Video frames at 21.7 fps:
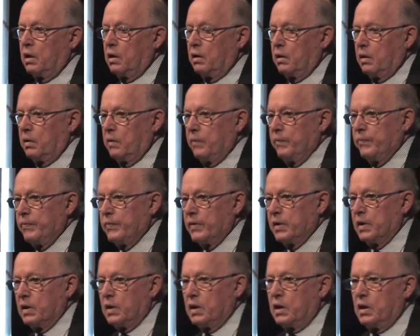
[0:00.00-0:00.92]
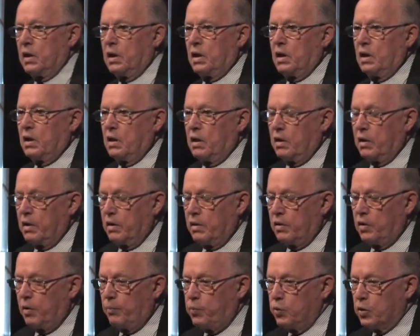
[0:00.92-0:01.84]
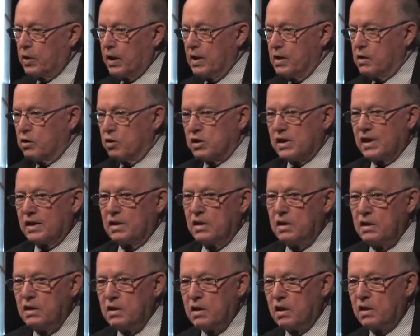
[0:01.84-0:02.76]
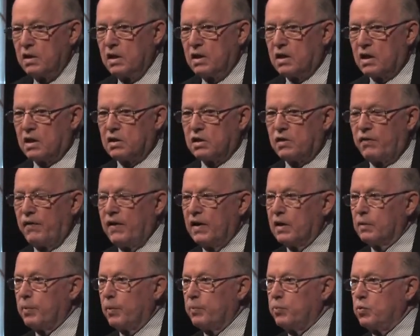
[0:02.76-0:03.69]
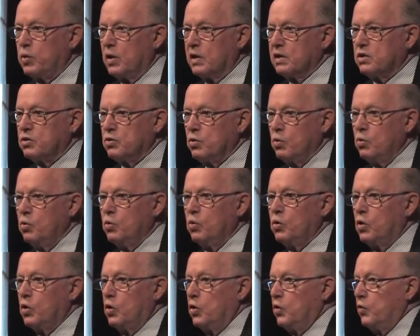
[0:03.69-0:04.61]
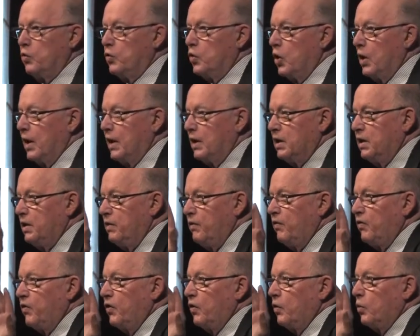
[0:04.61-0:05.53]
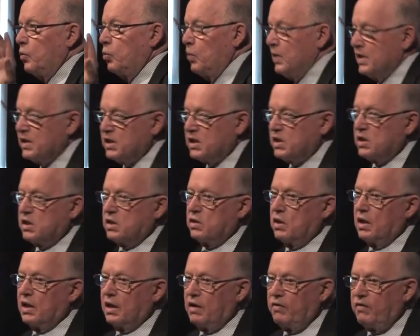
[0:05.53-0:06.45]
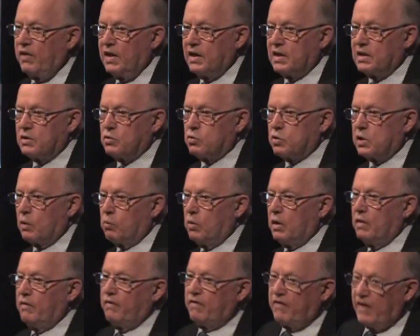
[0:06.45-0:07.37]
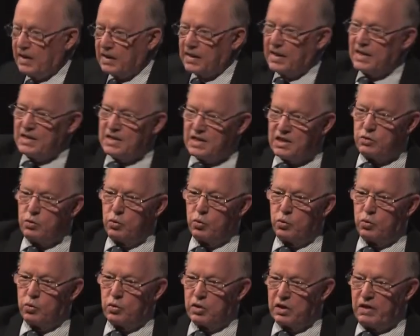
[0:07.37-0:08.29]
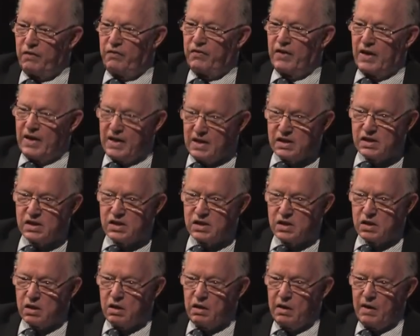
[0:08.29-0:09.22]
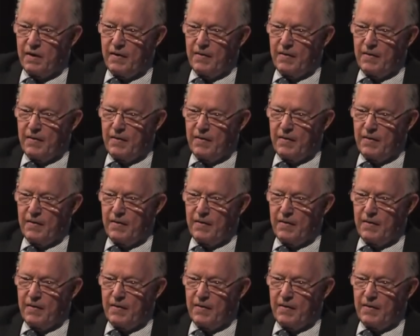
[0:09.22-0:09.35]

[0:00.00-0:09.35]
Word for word: Euh, depuis quelques années, il y a des transferts de population de la rive ouest de la rivière des Outaouais vers Gatineau, rive est,